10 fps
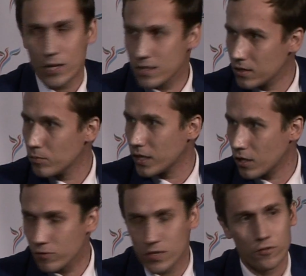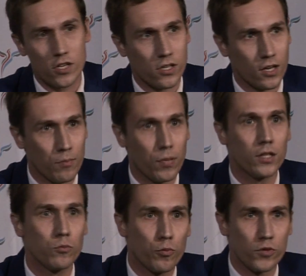prezydent Majchrowski w czasie
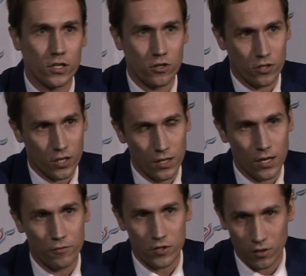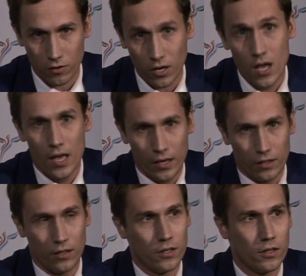kampanii mógł przeciąć kilka wstąg
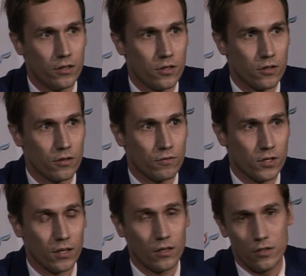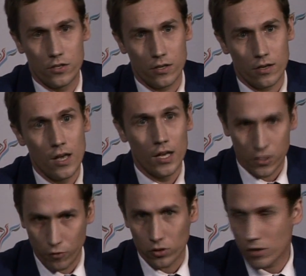i, i, e, wstęg i się
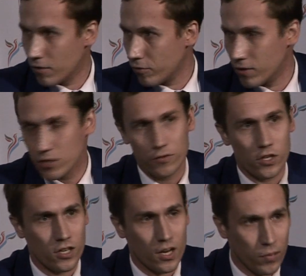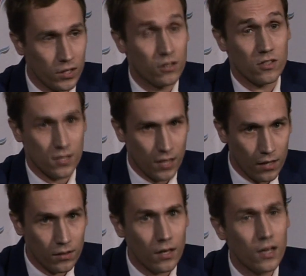sfotografować w czasie kampanii. To jest
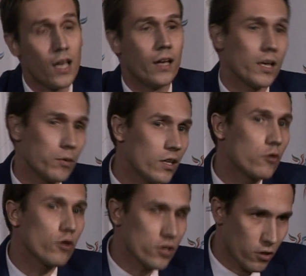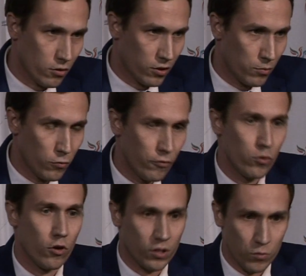skandal. Ja będę głośno o tym
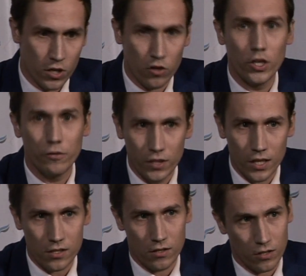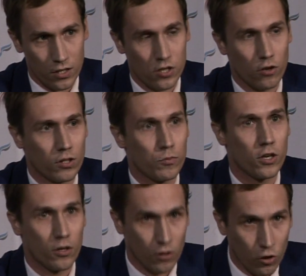mówił, o tym, czego nie widać, to znaczy o
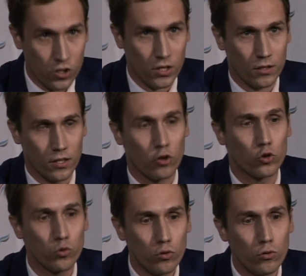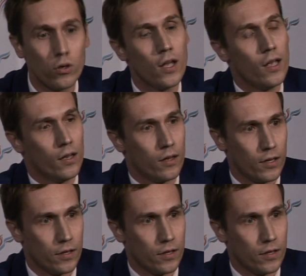tych kosztach tego długu. E,